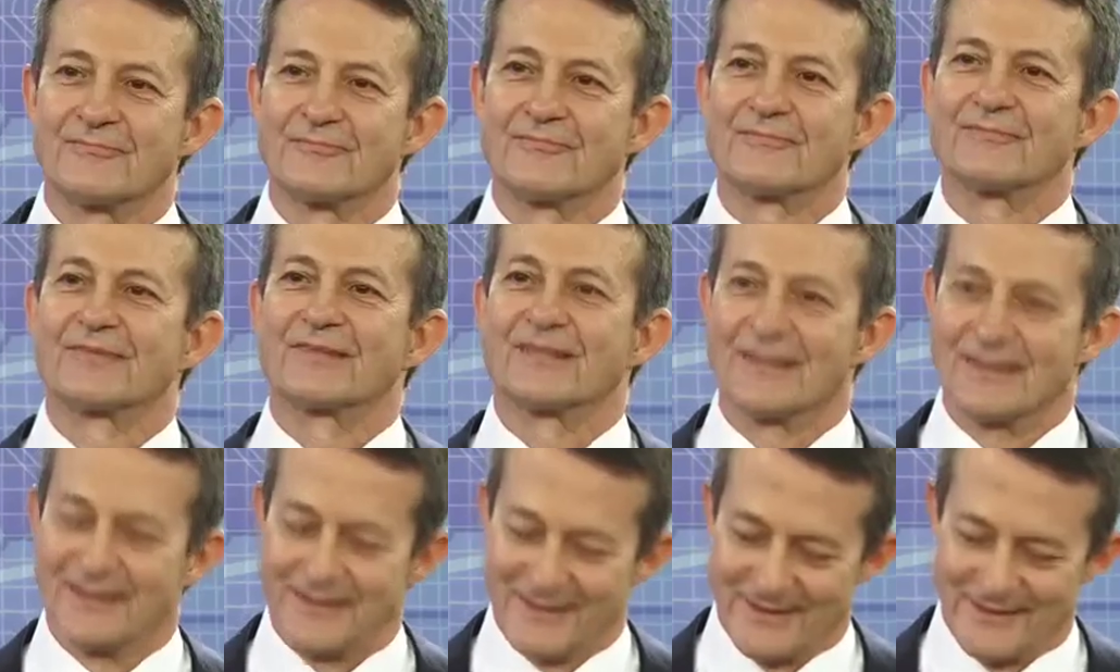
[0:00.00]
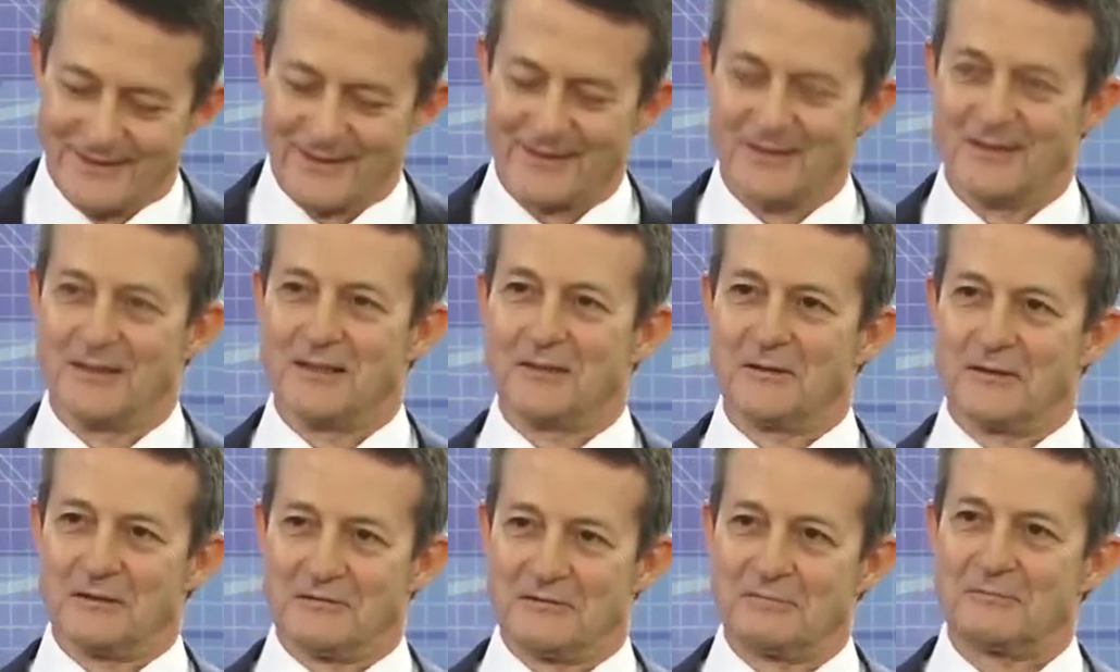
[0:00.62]
ederiz. Sağ
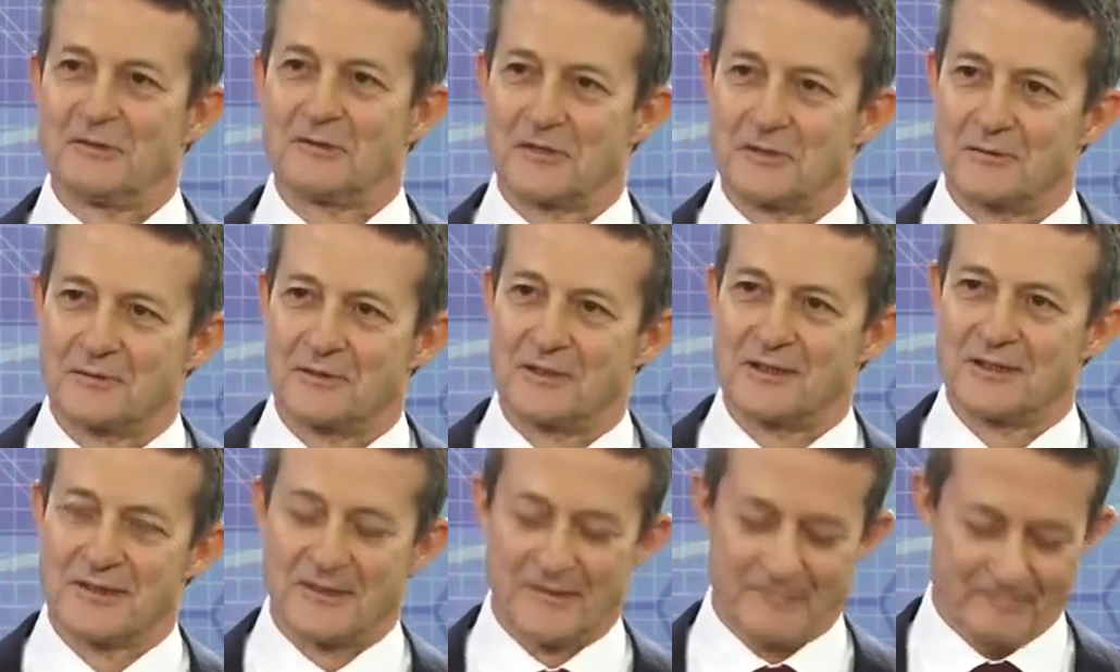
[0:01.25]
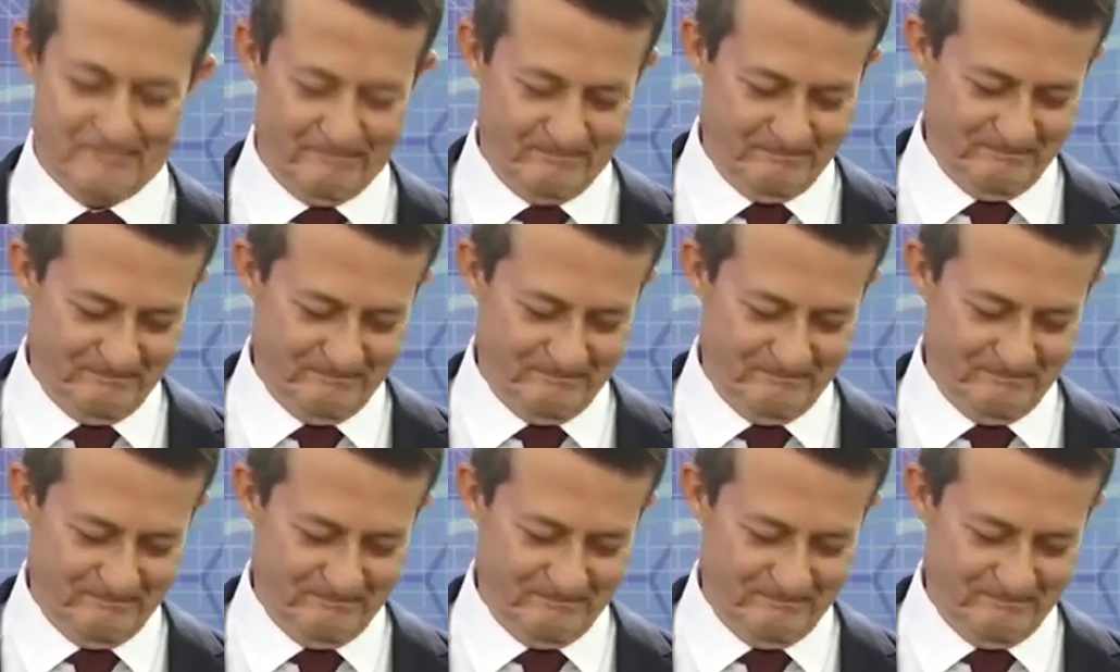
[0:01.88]
olun. Teşekkür ee, ederiz. Ee,